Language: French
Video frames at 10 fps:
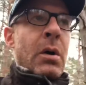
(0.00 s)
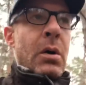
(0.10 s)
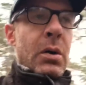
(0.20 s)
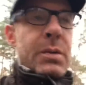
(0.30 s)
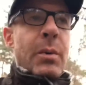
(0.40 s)

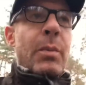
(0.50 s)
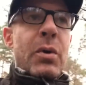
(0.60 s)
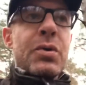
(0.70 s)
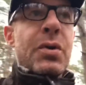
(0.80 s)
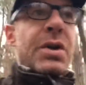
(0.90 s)
En ce moment,
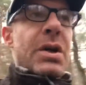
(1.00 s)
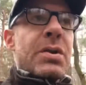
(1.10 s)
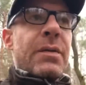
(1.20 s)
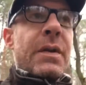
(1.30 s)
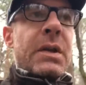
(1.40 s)
je recherche en
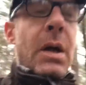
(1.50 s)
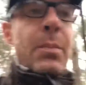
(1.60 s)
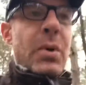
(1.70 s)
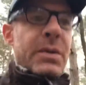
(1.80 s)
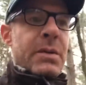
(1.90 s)
fait un
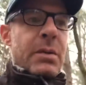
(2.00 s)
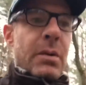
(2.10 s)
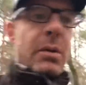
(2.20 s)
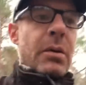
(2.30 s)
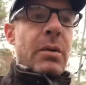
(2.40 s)
poste
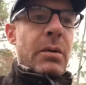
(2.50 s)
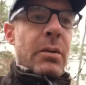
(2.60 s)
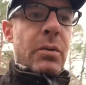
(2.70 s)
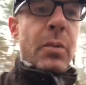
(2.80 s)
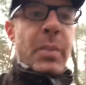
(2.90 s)

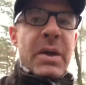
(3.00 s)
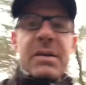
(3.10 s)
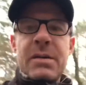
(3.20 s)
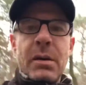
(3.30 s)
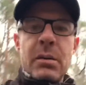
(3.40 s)
de
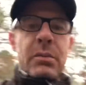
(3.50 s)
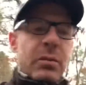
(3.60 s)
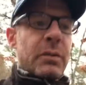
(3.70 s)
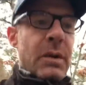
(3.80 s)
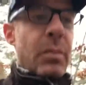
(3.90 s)
paysan,
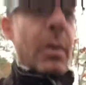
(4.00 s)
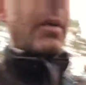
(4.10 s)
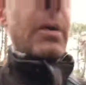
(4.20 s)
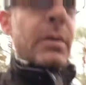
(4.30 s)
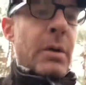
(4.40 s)
tout
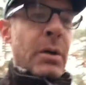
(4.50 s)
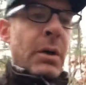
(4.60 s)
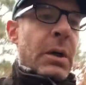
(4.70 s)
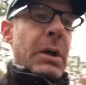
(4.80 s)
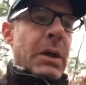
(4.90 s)
simplement.
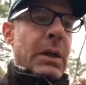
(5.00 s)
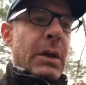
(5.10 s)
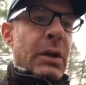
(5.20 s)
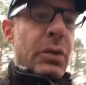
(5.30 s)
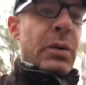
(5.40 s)

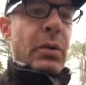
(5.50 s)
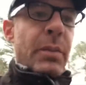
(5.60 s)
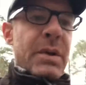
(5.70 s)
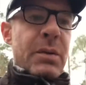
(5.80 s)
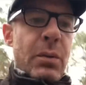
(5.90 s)
Et je suis
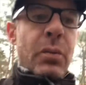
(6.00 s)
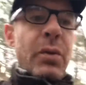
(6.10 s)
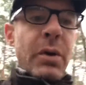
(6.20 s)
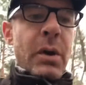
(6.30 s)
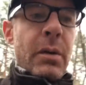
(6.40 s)
tombé sur
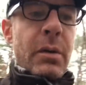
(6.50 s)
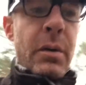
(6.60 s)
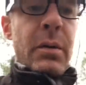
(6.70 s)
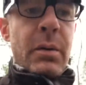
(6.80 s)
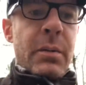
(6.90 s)

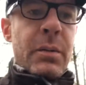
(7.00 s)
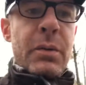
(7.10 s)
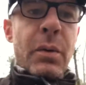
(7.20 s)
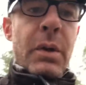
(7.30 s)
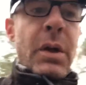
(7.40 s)
Google,
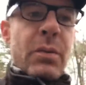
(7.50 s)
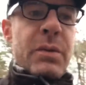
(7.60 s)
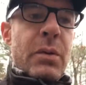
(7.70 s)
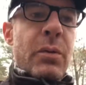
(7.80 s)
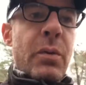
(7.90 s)
sur une annonce
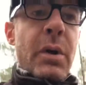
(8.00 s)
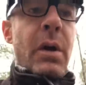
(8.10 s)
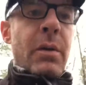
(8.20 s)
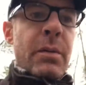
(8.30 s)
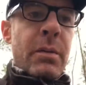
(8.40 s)
de
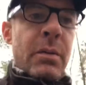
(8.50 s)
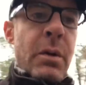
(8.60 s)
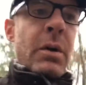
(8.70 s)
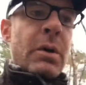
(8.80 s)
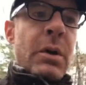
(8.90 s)
Google
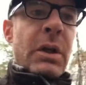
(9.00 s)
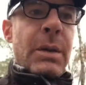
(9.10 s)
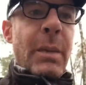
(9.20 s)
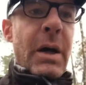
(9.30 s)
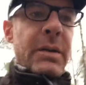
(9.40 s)
qui
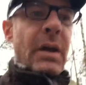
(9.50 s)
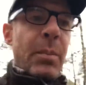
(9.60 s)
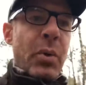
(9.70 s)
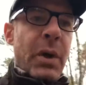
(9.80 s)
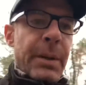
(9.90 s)
m'a
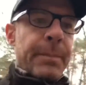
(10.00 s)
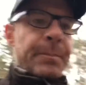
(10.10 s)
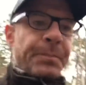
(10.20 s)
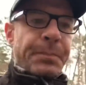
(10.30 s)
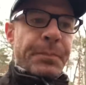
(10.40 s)
interpellé.
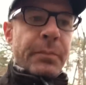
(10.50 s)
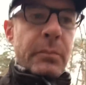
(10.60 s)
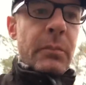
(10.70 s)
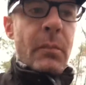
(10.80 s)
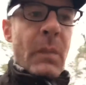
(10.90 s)

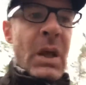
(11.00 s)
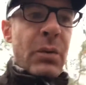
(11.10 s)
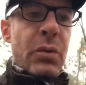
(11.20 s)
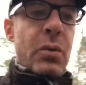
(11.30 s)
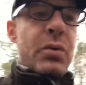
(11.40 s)

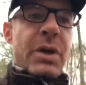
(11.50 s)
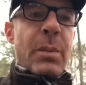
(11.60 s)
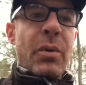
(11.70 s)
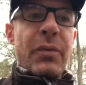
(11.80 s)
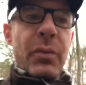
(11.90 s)
Du coup, j'ai
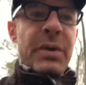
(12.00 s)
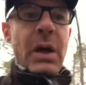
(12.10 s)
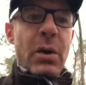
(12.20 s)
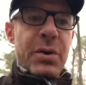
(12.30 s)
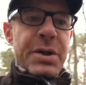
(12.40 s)
approfondi la
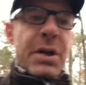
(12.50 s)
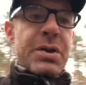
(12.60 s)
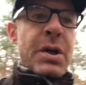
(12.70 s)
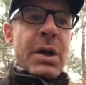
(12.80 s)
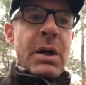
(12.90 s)
recherche
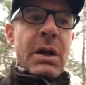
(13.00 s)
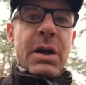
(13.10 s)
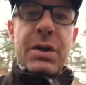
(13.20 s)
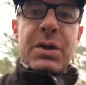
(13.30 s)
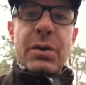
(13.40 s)

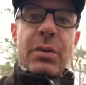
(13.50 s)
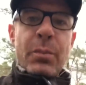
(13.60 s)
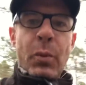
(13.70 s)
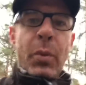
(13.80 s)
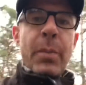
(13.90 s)
et j'ai eu
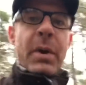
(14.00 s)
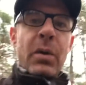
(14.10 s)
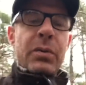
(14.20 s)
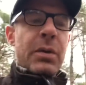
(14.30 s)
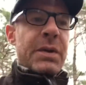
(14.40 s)
mon premier
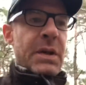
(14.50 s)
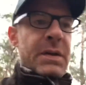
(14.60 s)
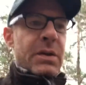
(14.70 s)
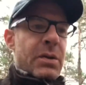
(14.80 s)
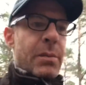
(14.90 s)
entretien
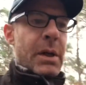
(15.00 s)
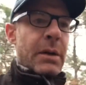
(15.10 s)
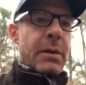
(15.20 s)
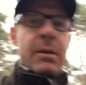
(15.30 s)
cette semaine.